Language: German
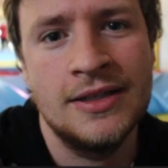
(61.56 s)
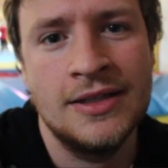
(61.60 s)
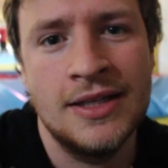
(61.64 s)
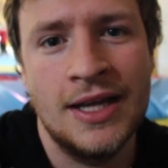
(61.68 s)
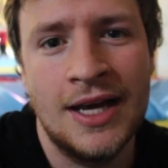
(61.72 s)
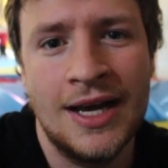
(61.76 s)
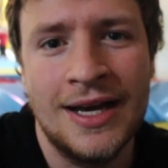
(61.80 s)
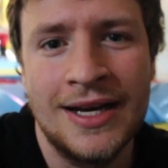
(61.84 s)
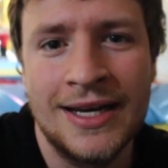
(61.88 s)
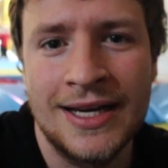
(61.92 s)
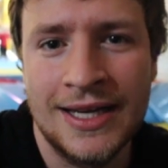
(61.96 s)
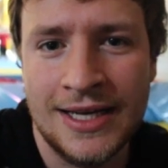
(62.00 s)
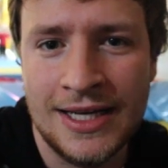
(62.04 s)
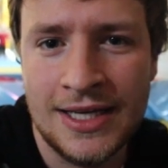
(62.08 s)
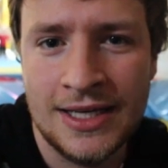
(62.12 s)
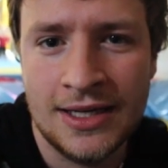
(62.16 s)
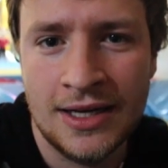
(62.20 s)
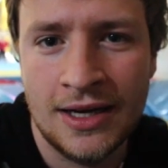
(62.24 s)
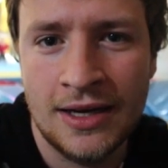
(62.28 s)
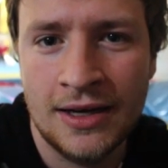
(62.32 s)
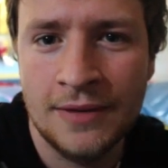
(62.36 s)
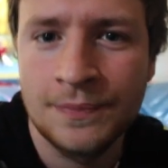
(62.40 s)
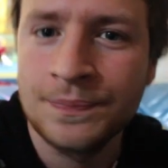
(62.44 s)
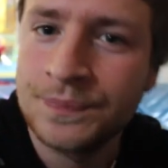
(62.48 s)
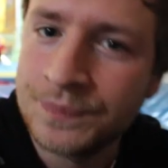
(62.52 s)
in der
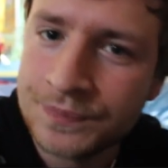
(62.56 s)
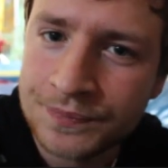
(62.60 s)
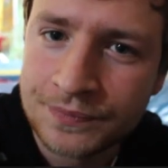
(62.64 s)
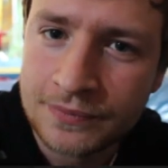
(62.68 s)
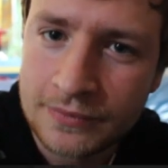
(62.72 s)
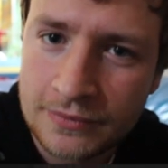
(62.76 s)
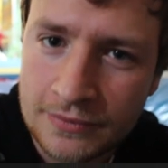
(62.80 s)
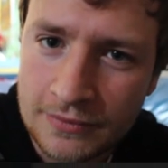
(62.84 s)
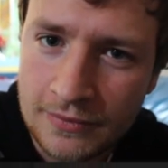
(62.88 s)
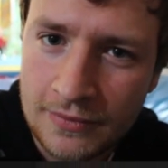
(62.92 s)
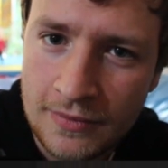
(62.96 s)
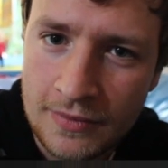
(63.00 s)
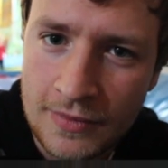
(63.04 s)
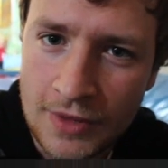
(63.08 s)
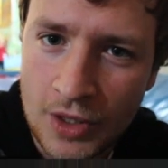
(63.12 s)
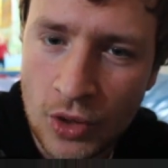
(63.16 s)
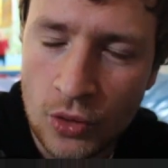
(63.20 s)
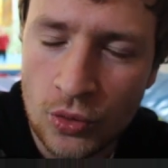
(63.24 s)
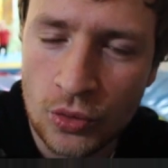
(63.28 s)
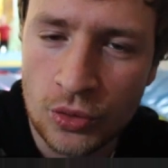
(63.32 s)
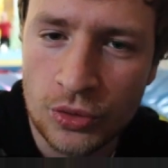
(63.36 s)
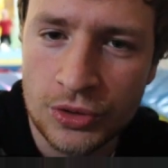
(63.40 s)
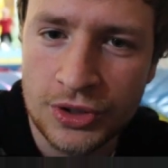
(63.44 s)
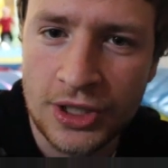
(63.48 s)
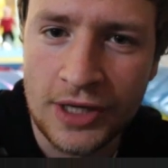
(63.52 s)
Arena
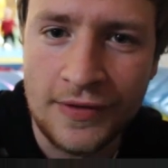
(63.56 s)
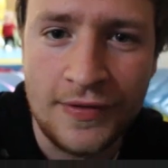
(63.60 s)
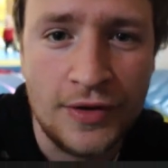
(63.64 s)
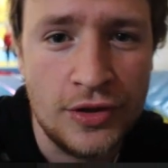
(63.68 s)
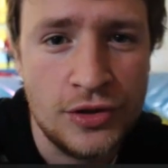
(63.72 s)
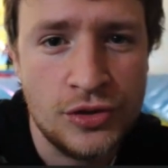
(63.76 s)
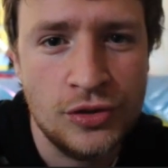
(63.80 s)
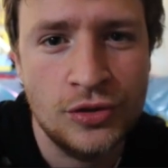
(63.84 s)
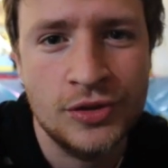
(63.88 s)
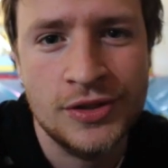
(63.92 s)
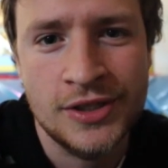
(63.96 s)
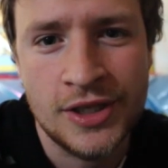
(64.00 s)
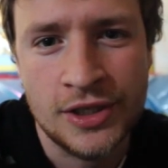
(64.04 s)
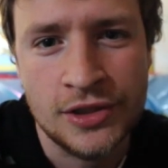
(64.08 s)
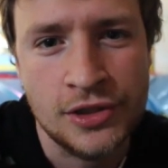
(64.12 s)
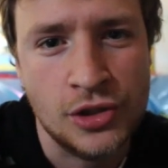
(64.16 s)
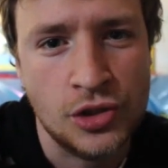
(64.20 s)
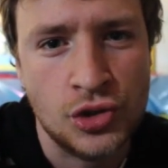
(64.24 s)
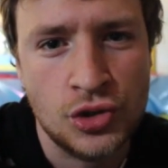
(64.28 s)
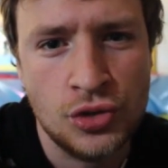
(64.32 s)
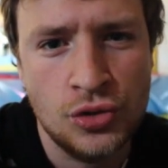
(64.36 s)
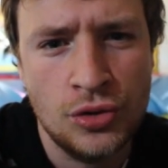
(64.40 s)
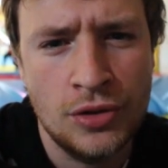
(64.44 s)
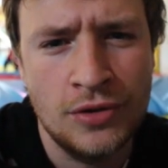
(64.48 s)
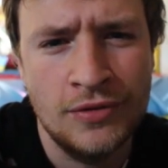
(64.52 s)
und da war es auch sehr, sehr
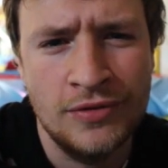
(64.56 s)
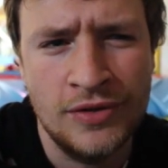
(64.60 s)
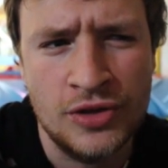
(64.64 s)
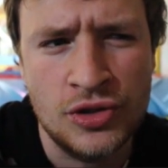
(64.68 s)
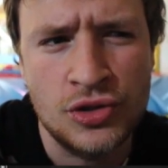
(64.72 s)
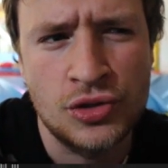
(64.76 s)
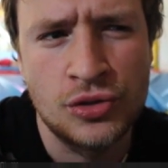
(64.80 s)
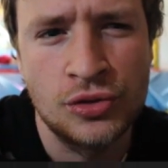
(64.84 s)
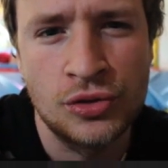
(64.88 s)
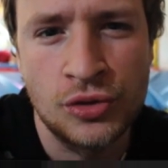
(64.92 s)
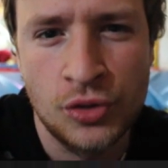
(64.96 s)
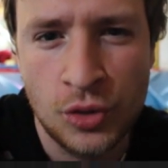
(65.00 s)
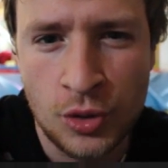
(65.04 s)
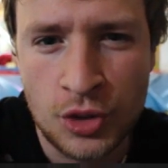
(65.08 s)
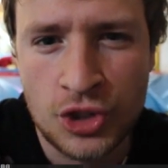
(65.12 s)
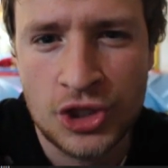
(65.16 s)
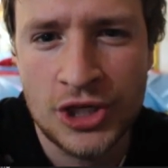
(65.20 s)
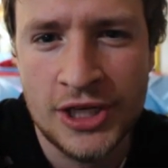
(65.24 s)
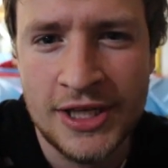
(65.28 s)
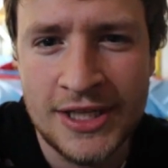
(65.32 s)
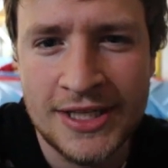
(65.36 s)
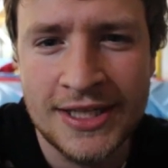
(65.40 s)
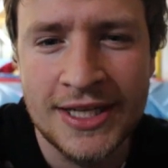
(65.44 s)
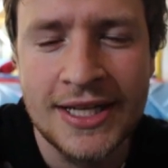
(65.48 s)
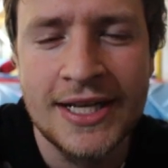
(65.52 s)
schön, fast schon
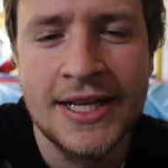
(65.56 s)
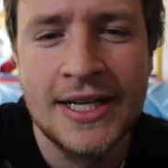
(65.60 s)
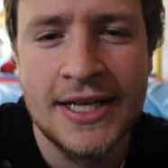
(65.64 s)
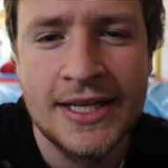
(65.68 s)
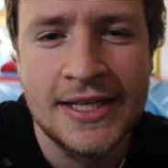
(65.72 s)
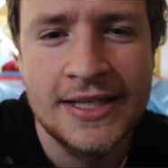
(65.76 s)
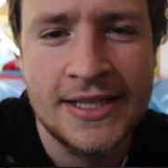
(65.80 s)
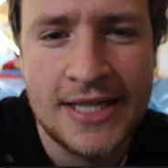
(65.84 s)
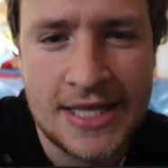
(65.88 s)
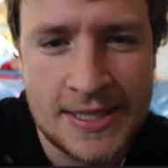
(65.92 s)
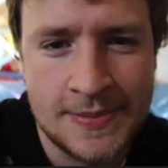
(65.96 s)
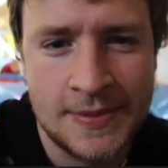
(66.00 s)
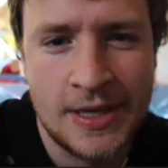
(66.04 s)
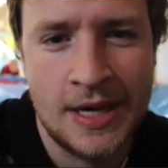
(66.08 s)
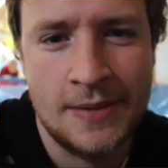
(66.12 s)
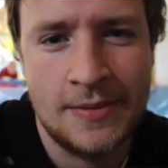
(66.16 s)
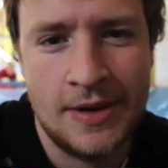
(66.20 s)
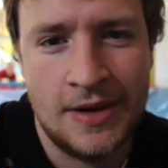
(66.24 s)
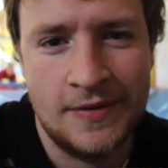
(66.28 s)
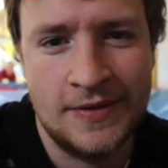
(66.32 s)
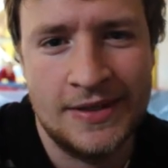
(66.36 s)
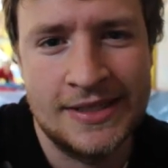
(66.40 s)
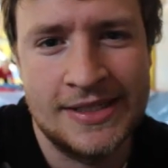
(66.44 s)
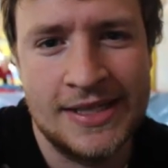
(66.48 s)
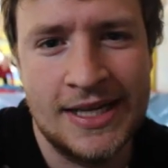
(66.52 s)
kuschelig. Diesmal
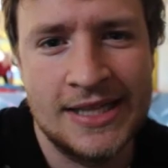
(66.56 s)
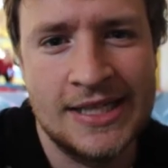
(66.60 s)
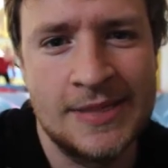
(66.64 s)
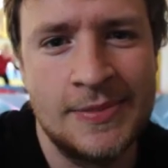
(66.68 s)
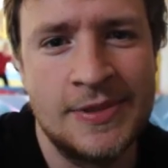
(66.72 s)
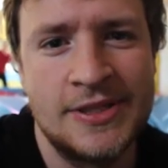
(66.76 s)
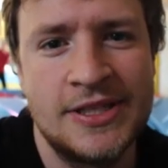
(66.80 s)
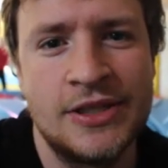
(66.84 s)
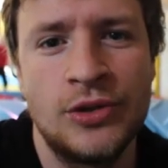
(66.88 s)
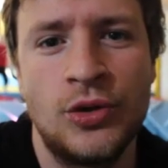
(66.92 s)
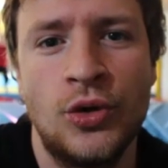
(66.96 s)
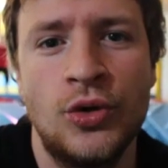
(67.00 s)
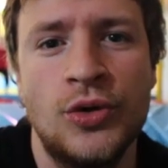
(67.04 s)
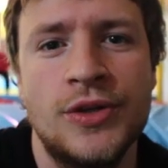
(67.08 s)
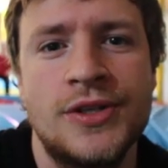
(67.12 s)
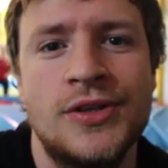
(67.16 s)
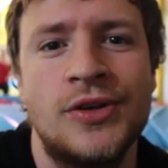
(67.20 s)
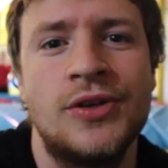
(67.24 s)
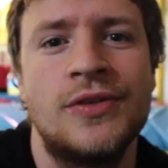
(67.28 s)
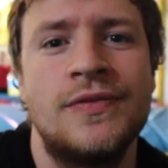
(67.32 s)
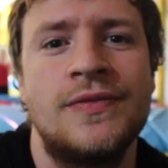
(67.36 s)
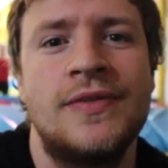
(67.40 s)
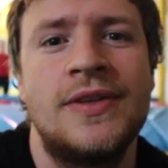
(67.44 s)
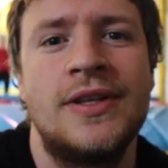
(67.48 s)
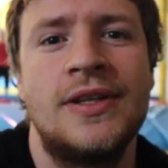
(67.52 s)
machen wir das Ganze ein bisschen größer
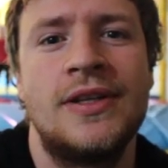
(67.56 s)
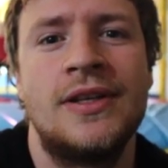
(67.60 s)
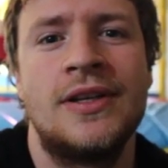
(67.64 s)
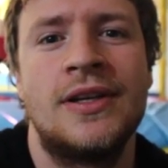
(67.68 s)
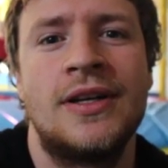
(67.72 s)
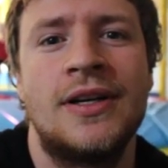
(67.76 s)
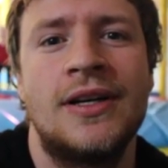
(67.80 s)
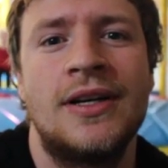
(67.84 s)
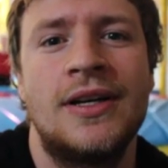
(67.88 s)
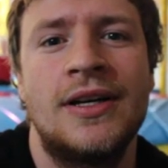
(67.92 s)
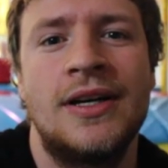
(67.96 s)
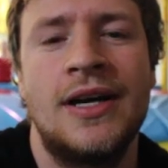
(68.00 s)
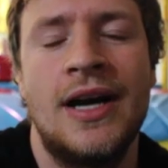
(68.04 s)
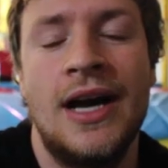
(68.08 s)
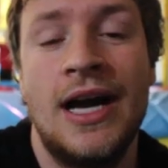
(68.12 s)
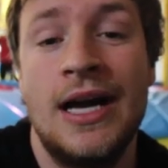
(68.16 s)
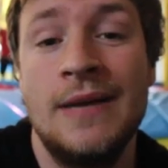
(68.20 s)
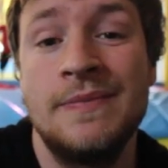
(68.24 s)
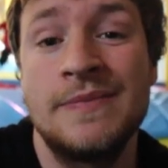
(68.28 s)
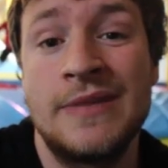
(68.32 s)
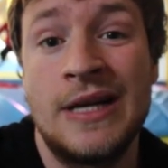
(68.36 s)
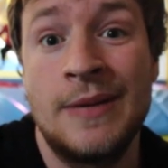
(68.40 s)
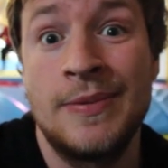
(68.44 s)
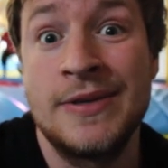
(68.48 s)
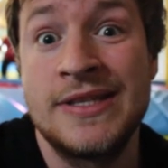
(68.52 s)
und wir
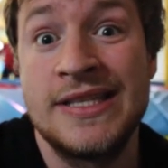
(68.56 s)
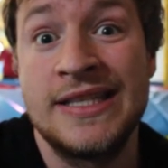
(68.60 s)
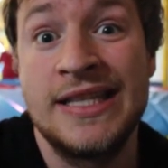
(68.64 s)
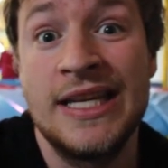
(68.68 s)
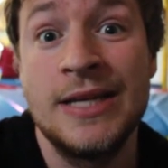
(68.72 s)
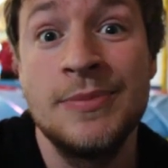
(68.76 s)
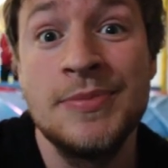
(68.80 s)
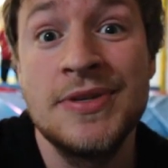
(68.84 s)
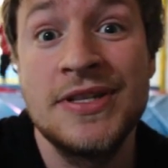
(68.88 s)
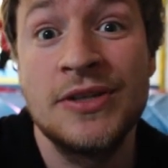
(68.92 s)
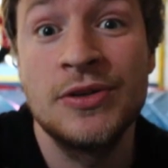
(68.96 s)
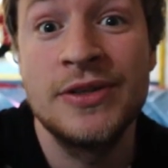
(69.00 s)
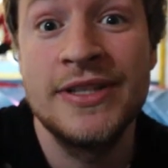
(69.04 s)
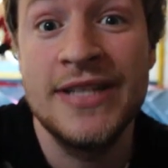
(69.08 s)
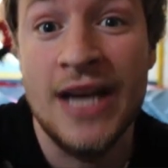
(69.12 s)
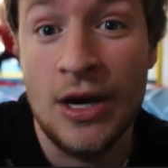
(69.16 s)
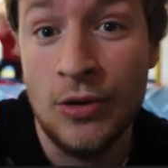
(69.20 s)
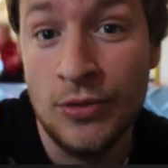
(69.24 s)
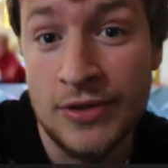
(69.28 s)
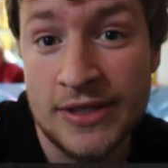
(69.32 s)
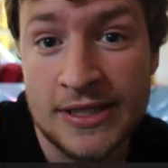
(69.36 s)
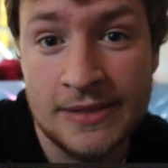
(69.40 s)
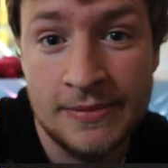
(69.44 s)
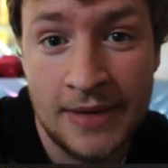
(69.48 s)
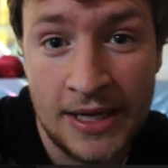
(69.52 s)
haben Kapazitäten bis zu
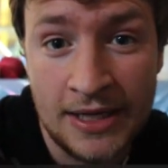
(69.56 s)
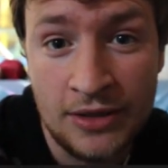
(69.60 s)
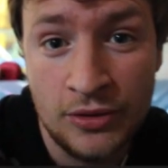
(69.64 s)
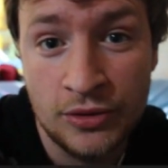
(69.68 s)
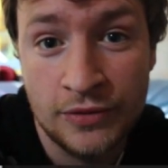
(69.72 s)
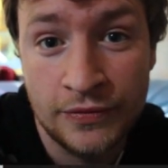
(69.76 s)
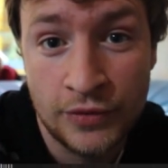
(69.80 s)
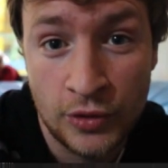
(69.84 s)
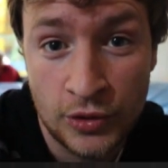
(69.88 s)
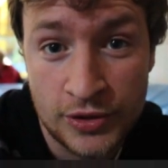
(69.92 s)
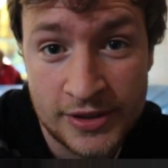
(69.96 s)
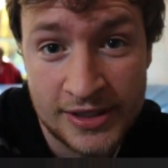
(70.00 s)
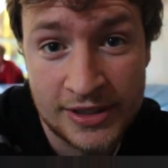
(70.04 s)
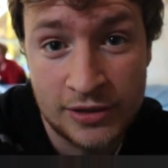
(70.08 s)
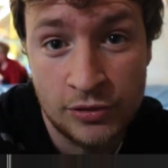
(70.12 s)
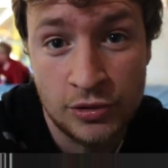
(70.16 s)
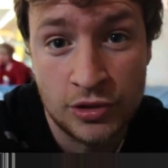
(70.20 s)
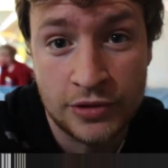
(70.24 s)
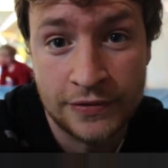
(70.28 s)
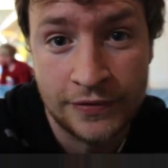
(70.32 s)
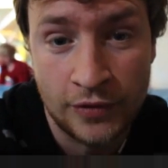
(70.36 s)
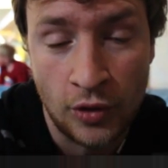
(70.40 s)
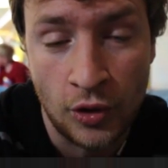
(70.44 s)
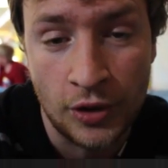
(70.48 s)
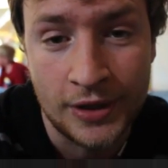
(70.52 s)
1000 Mann und würden uns
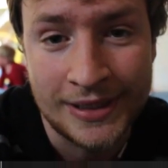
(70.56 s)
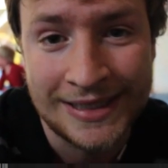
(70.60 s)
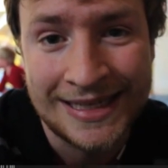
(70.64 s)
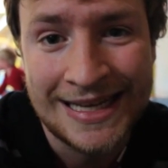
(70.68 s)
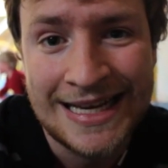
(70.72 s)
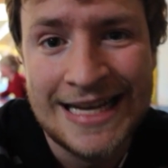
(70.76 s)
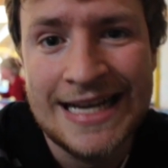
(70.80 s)
natürlich freuen.